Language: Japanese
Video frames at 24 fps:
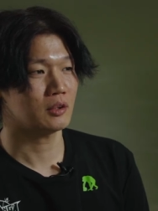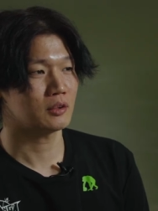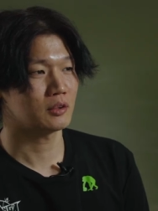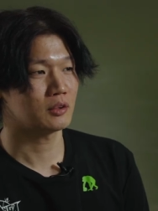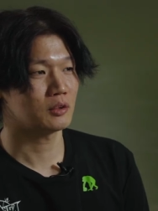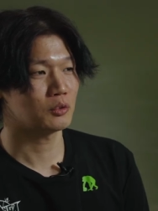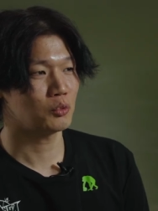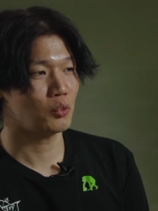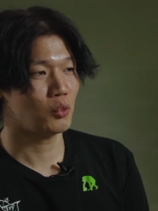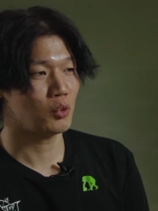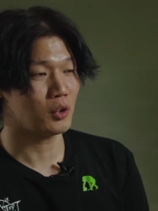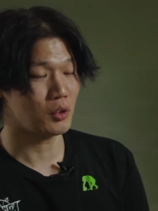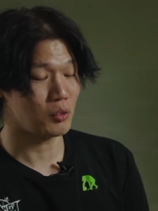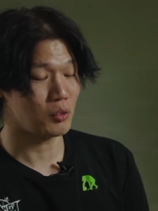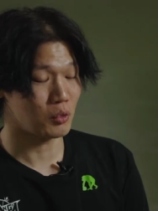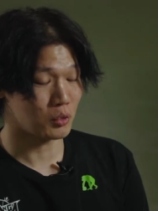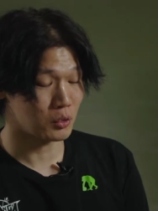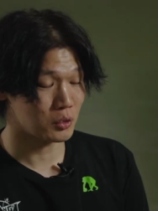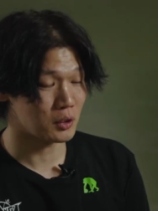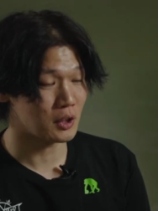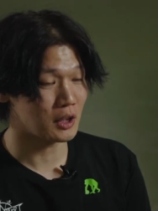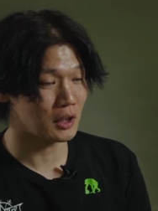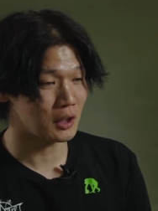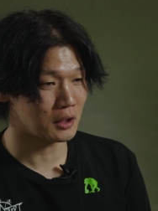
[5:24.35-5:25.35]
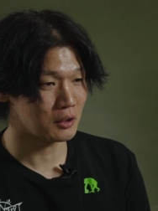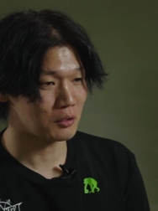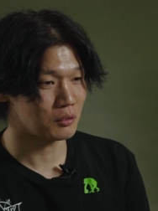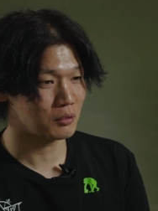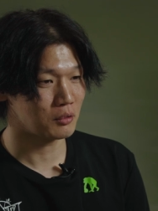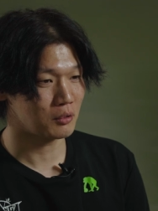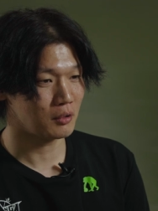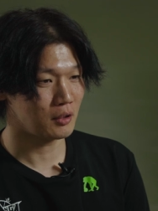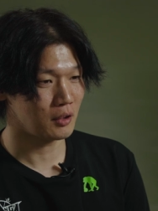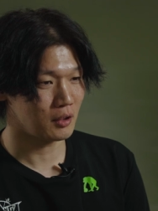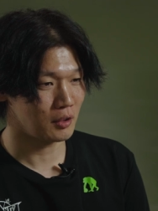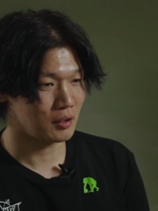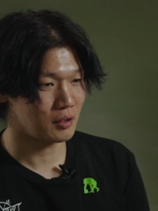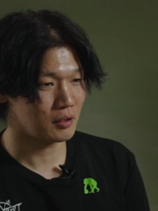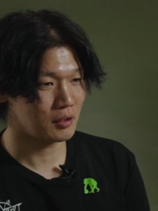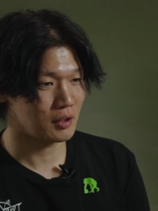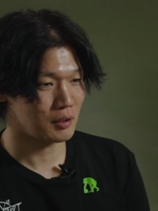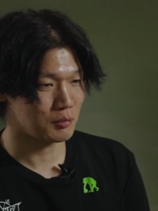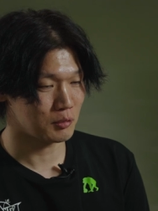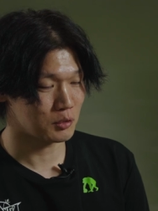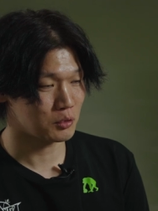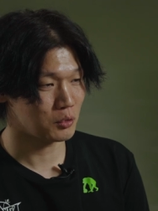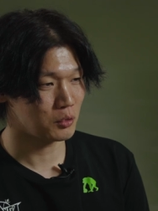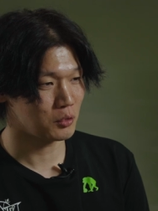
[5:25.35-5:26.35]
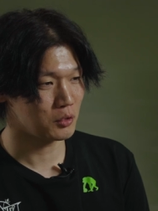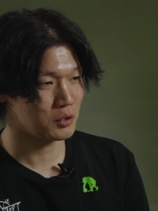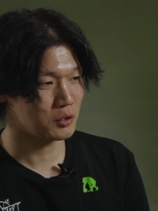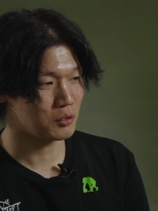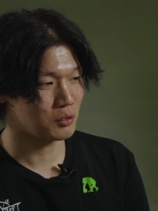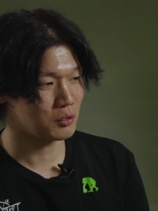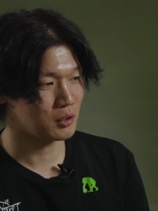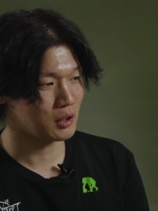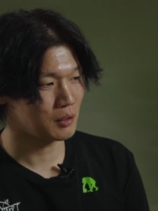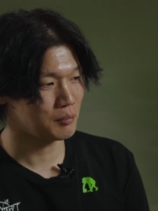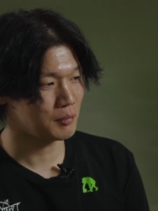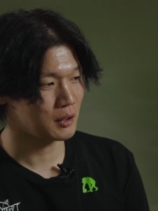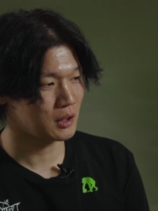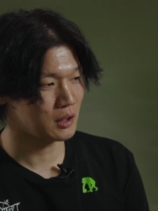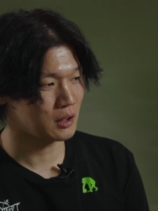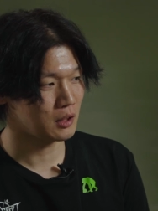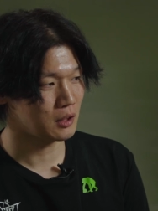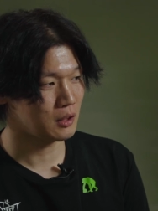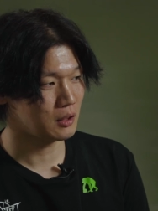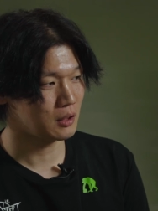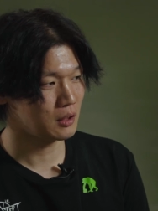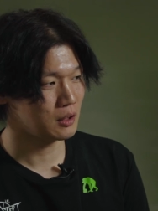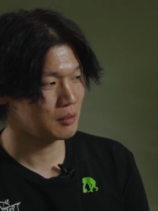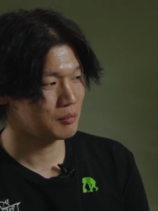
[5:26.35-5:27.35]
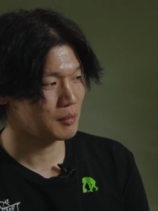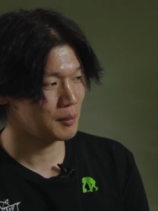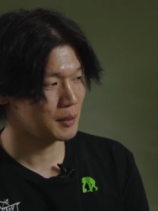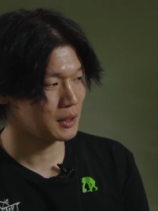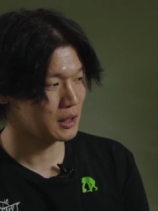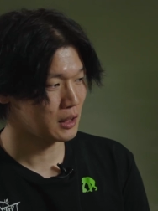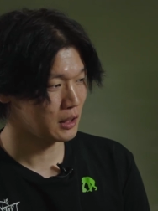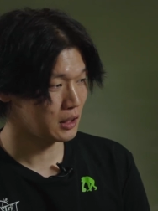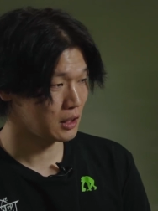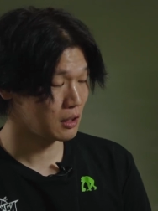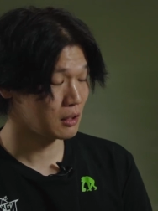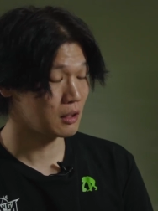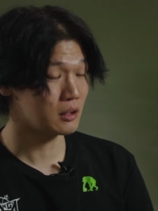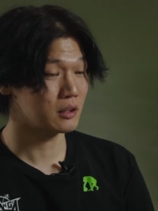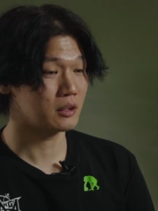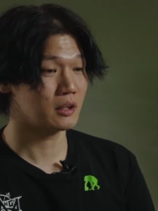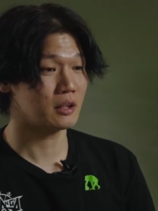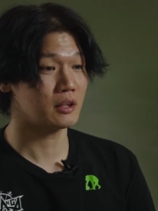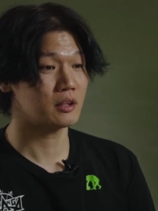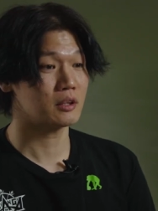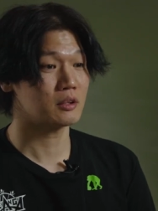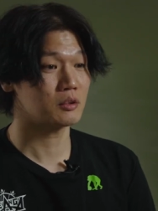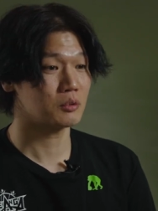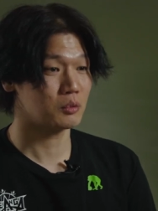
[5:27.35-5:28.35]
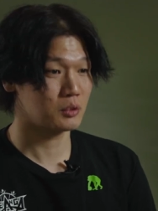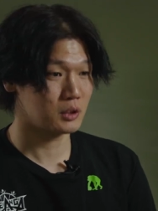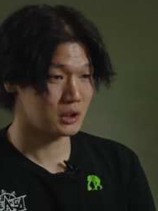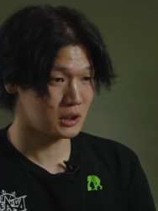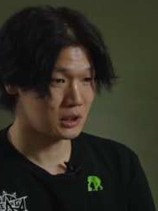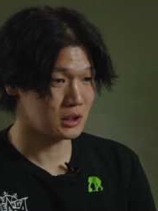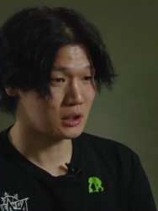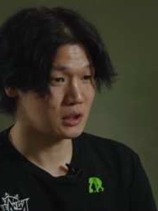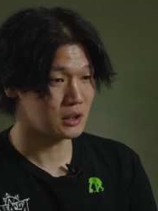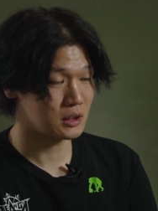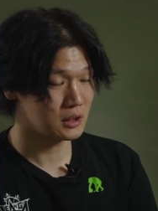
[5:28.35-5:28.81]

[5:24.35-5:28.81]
すごいことだなって多分そういう人ってあんまり今までいなかったでしょうし